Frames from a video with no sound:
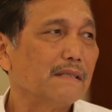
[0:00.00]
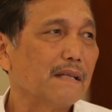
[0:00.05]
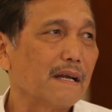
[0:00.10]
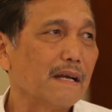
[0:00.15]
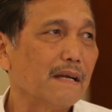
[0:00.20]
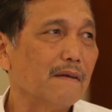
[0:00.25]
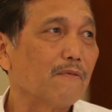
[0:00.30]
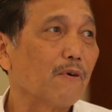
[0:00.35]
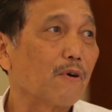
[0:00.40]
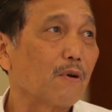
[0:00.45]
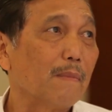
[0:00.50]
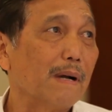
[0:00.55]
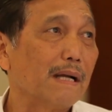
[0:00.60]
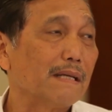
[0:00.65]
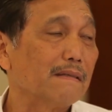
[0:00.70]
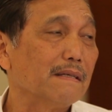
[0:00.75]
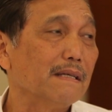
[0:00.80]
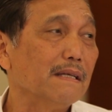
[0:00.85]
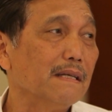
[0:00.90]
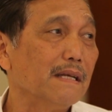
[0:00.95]

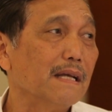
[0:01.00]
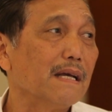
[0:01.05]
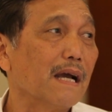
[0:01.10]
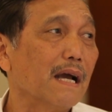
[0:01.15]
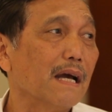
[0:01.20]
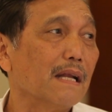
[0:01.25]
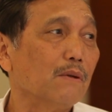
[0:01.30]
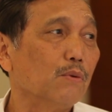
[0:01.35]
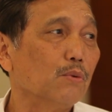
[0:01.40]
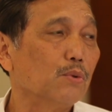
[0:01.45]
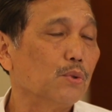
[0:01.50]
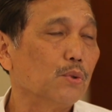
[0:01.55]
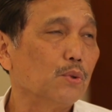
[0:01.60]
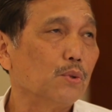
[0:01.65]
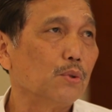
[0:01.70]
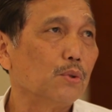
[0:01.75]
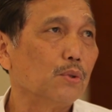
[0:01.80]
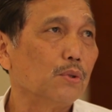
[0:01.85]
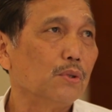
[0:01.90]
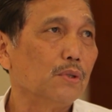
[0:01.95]
terinformasi dengan
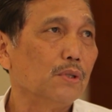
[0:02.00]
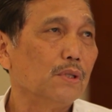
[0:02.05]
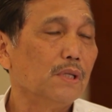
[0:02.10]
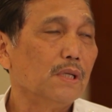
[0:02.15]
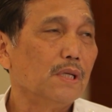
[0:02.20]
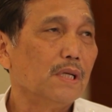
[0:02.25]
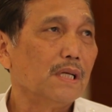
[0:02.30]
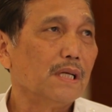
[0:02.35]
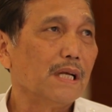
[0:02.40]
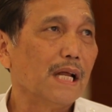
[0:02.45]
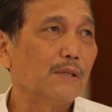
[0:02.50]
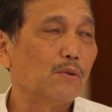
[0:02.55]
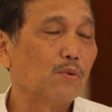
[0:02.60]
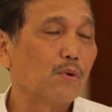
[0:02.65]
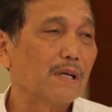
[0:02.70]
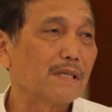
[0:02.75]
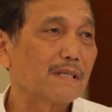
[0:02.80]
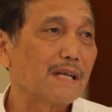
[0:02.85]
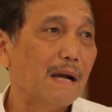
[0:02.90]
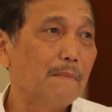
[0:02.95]
utuh. Nah,
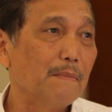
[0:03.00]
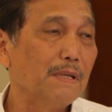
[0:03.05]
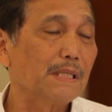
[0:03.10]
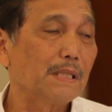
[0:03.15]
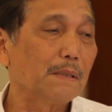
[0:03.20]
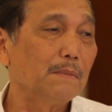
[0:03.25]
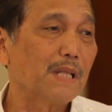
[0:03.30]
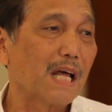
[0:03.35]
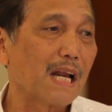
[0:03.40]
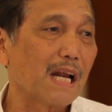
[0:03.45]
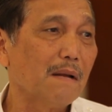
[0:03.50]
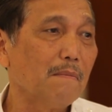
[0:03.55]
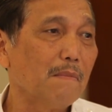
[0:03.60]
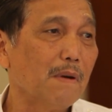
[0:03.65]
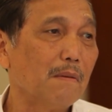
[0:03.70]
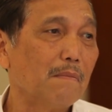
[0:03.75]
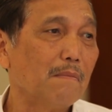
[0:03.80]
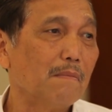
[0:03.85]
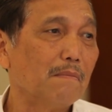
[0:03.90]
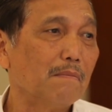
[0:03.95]
tugas kami sebenarnya
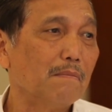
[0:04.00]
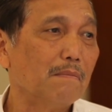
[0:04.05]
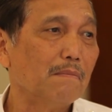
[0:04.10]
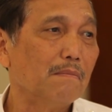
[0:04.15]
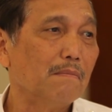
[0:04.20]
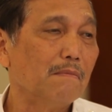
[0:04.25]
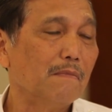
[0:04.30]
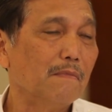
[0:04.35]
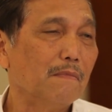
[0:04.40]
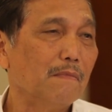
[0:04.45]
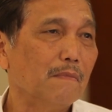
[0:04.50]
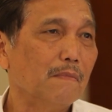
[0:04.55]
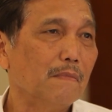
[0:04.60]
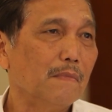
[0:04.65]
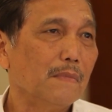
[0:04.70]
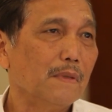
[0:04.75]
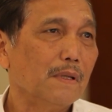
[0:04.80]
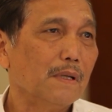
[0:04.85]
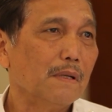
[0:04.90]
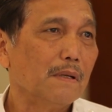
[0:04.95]
mem
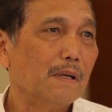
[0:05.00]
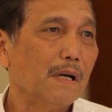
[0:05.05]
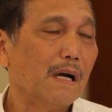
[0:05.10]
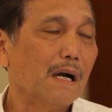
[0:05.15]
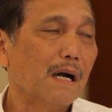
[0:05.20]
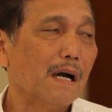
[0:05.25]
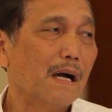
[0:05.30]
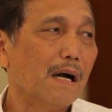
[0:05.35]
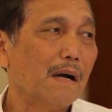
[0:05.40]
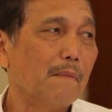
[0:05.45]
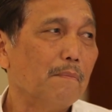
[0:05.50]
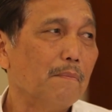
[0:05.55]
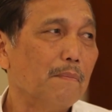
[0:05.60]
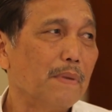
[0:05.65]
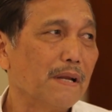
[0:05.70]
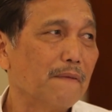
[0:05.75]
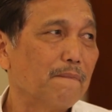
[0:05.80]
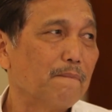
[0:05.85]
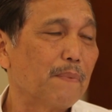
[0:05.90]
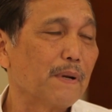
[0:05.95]
uh,
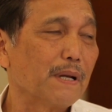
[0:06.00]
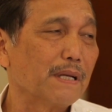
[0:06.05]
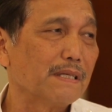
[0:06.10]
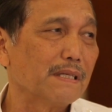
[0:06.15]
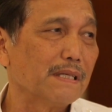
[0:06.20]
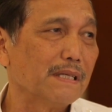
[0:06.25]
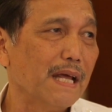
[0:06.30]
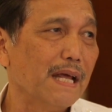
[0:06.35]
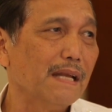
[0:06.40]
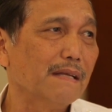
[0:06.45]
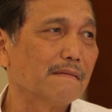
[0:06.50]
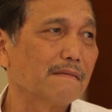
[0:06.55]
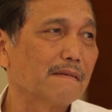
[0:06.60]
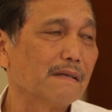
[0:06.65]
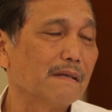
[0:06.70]
brief presiden